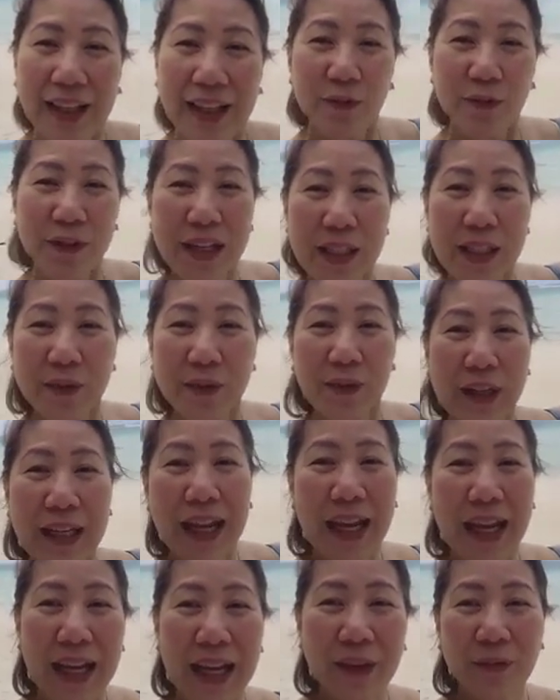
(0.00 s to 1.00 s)
And Friends for
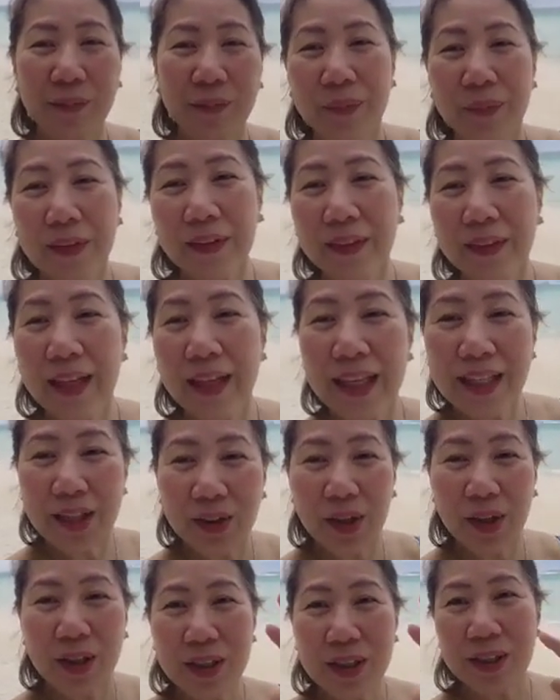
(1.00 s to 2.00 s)
Life, Thank
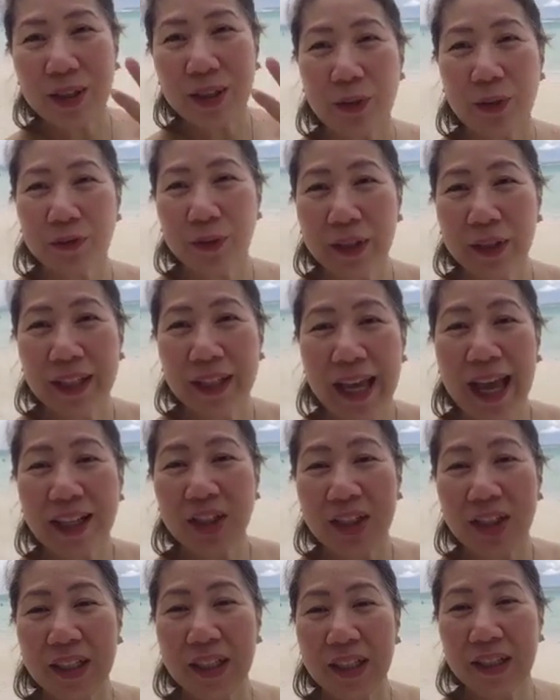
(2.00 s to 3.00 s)
you also for
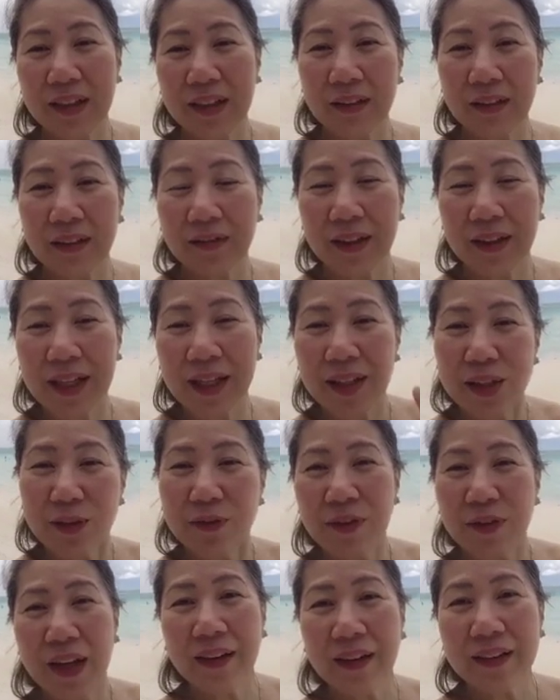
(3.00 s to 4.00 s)
catching
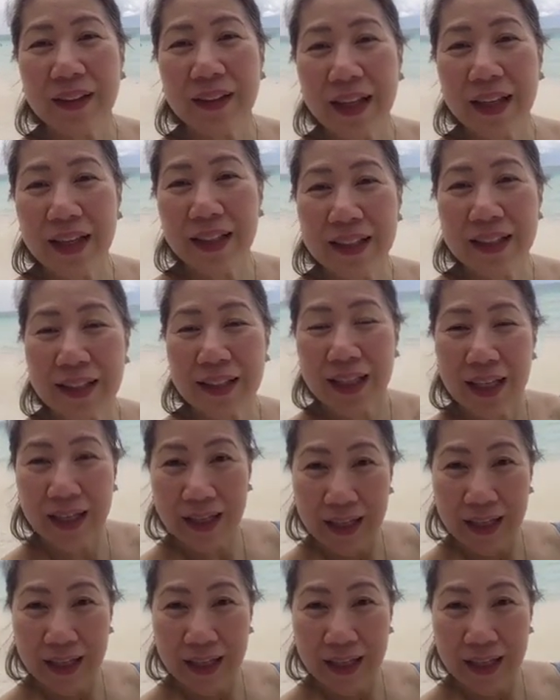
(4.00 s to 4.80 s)
Radio Veritas.